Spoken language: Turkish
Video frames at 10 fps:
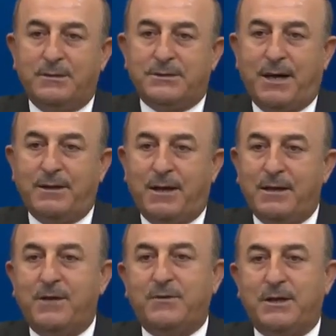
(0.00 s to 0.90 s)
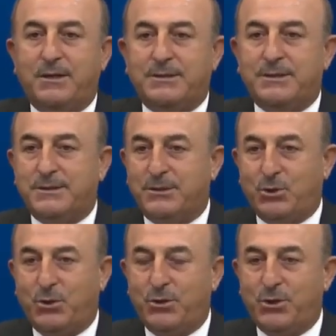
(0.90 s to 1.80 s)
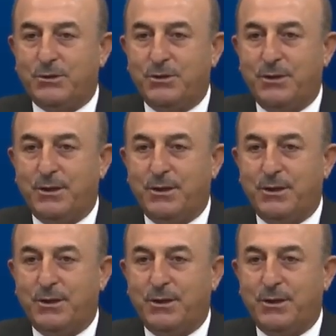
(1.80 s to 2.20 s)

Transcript: Sayın Aliyev de sık sık söylüyor.